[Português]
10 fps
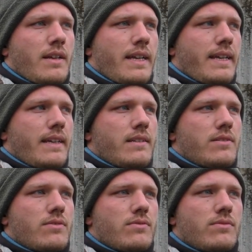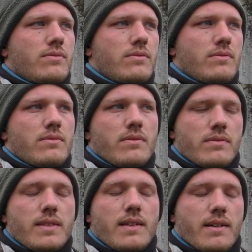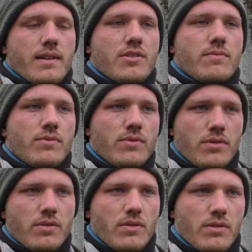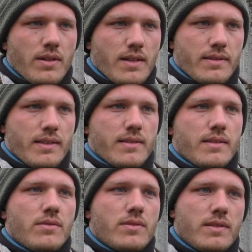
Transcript: e isso se acresce muito à intensidade dos